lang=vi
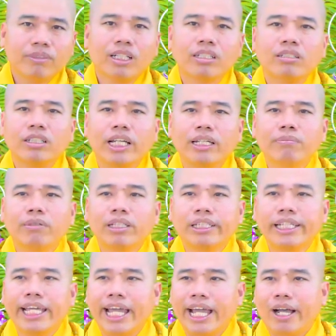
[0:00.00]
đừng có nghĩ
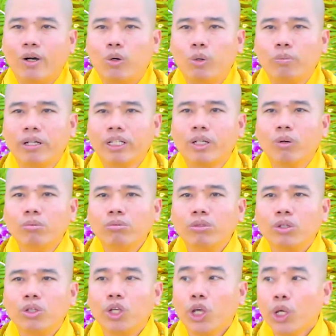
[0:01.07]
mình giàu mình
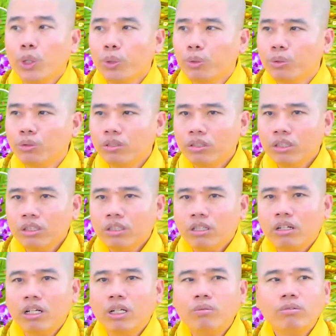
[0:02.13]
cúng cho nhiều,
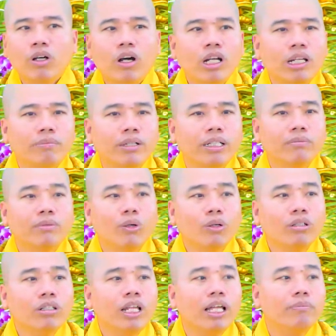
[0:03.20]
rồi lúc đó là mình
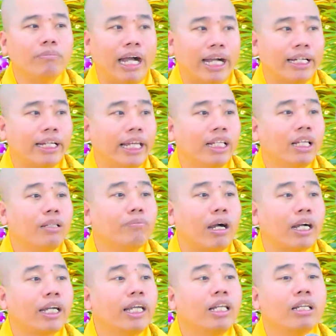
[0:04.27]
muốn lên mặt này lên
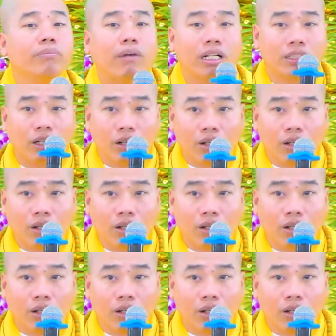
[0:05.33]
mặt kia lên mặt